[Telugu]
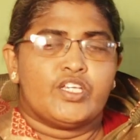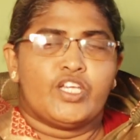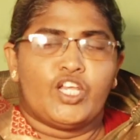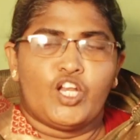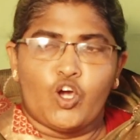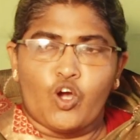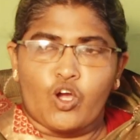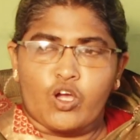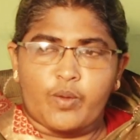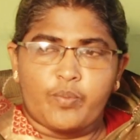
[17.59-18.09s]
ఈ
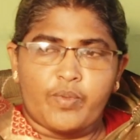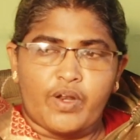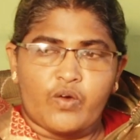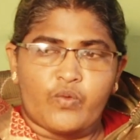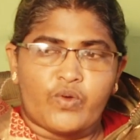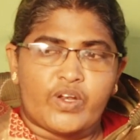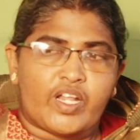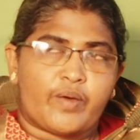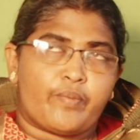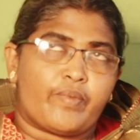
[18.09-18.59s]
లోకంలో
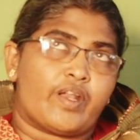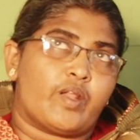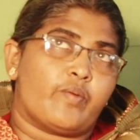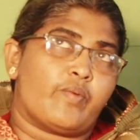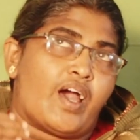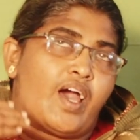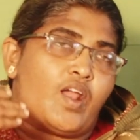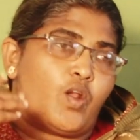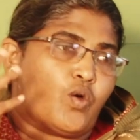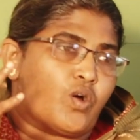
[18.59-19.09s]
ఉన్న మనం
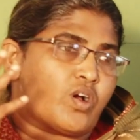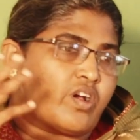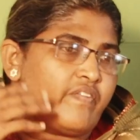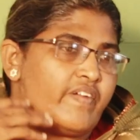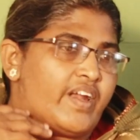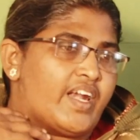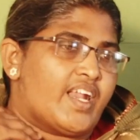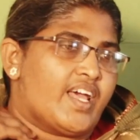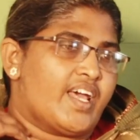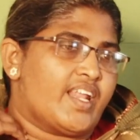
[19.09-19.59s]
ఆ లోకం
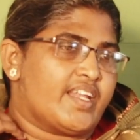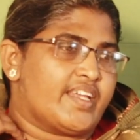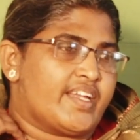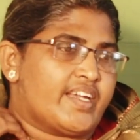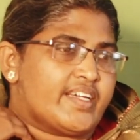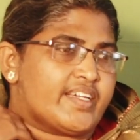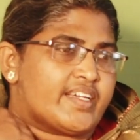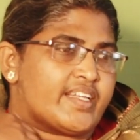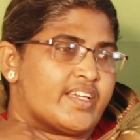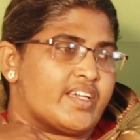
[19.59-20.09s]
వెళ్ళాలి
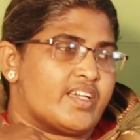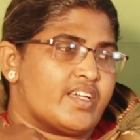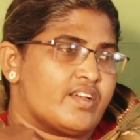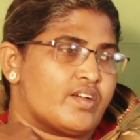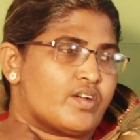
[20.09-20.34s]
అంటే